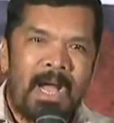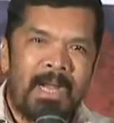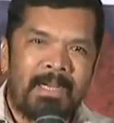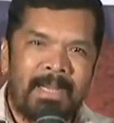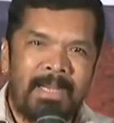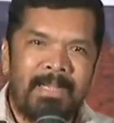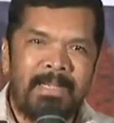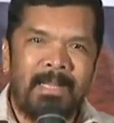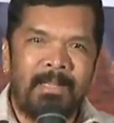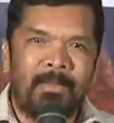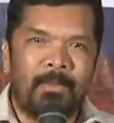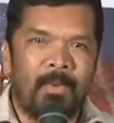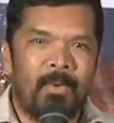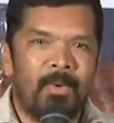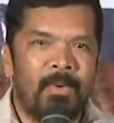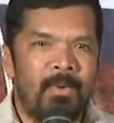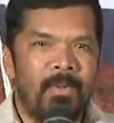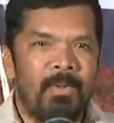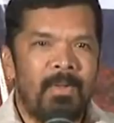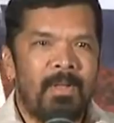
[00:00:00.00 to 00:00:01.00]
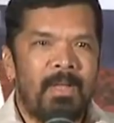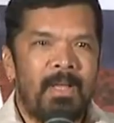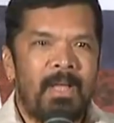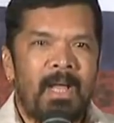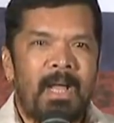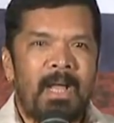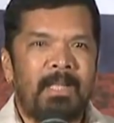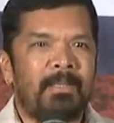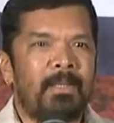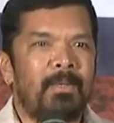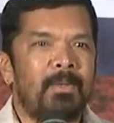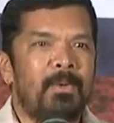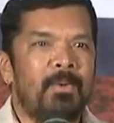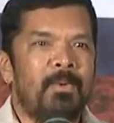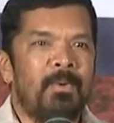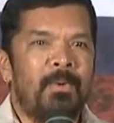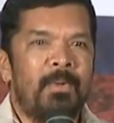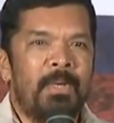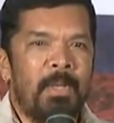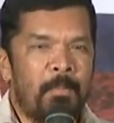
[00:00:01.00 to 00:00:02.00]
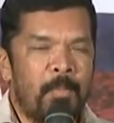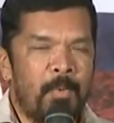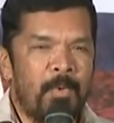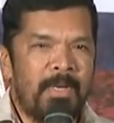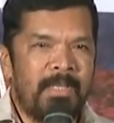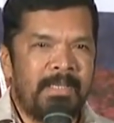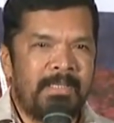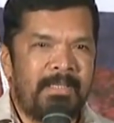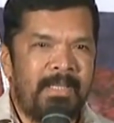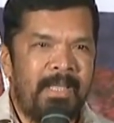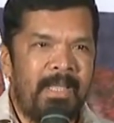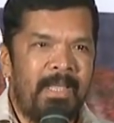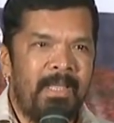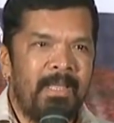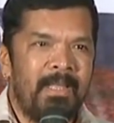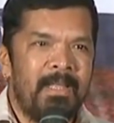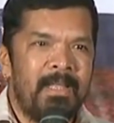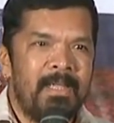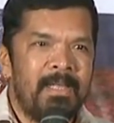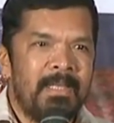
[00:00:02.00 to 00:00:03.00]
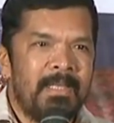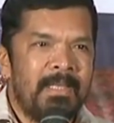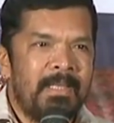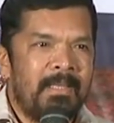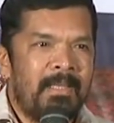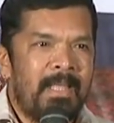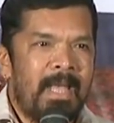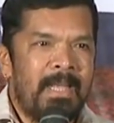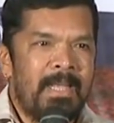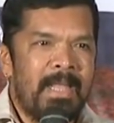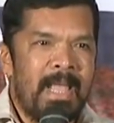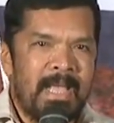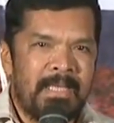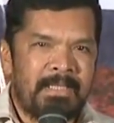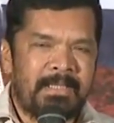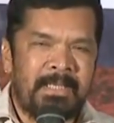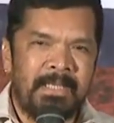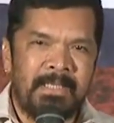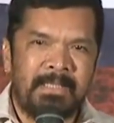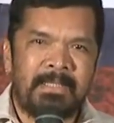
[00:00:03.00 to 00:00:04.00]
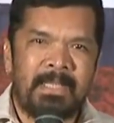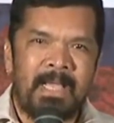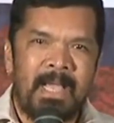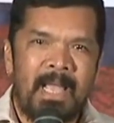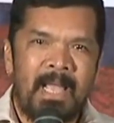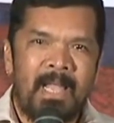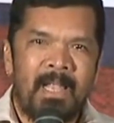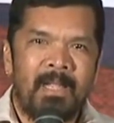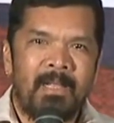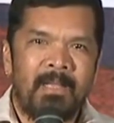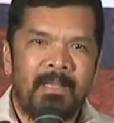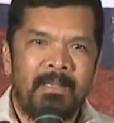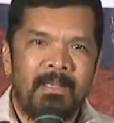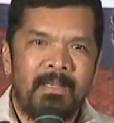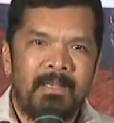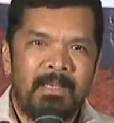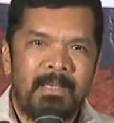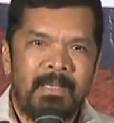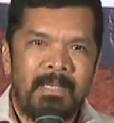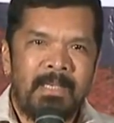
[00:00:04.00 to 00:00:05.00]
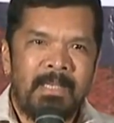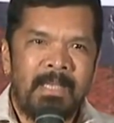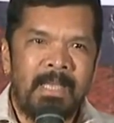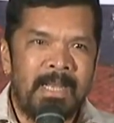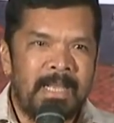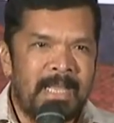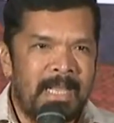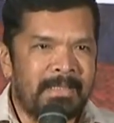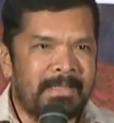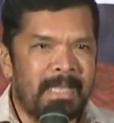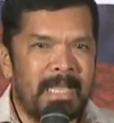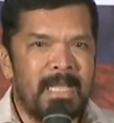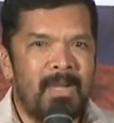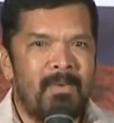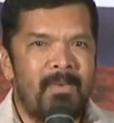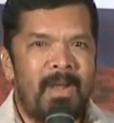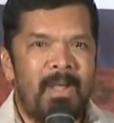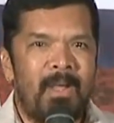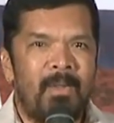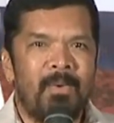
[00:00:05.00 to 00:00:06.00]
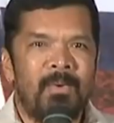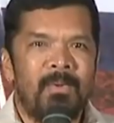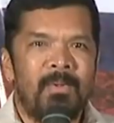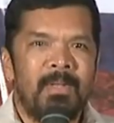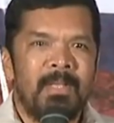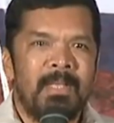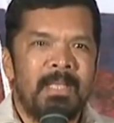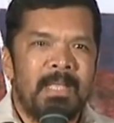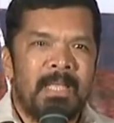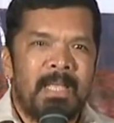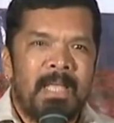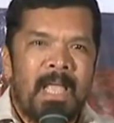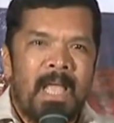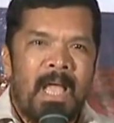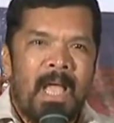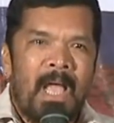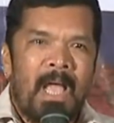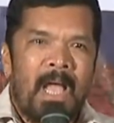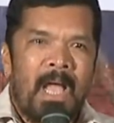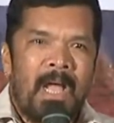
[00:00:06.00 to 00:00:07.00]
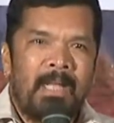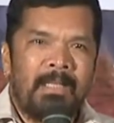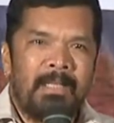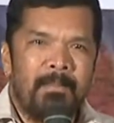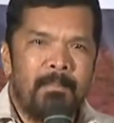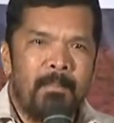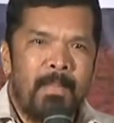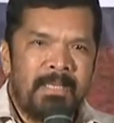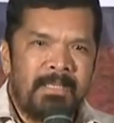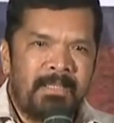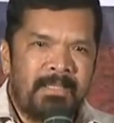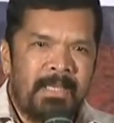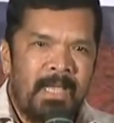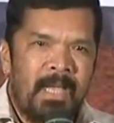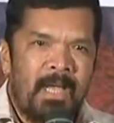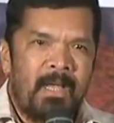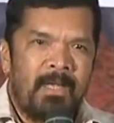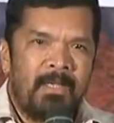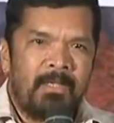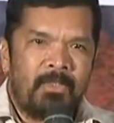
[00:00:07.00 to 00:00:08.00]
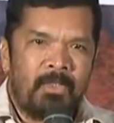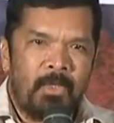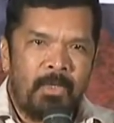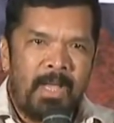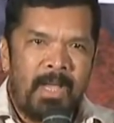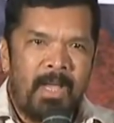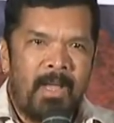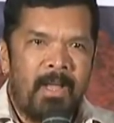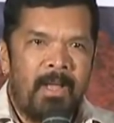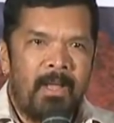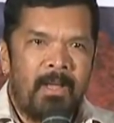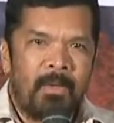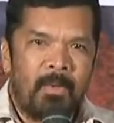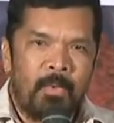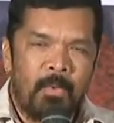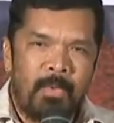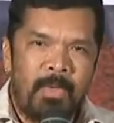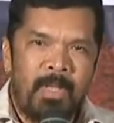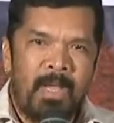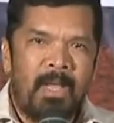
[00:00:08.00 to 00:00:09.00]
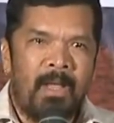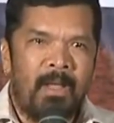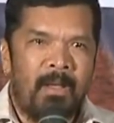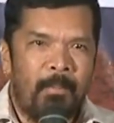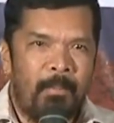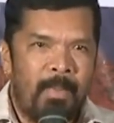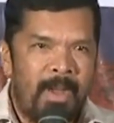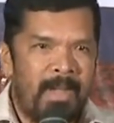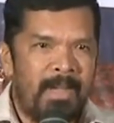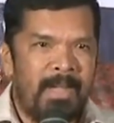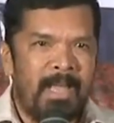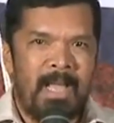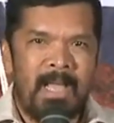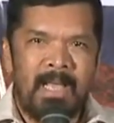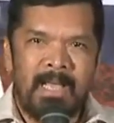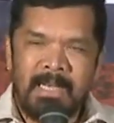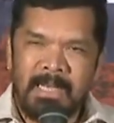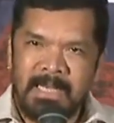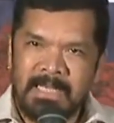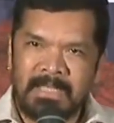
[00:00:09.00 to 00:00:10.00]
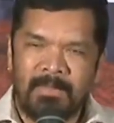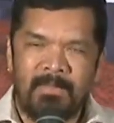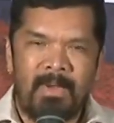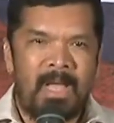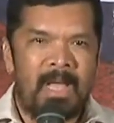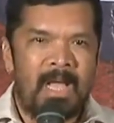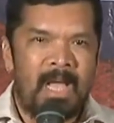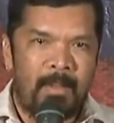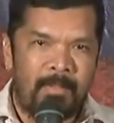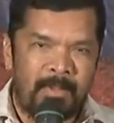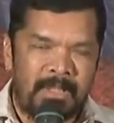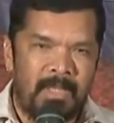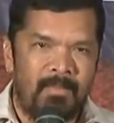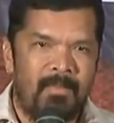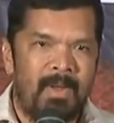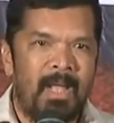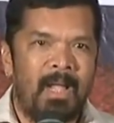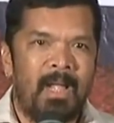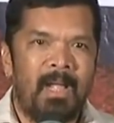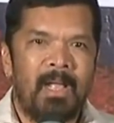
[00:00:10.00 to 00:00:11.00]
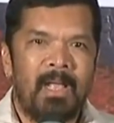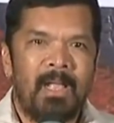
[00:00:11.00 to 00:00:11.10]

ఆ టైటిల్తో అతను రిపోర్ట్ ఇస్తే దాన్ని యాస్టీస్గా ఎన్నికల సంఘం వాళ్ళు అది మంచా చెడ గుడ్డ బేడ నిజమా అబద్ధమా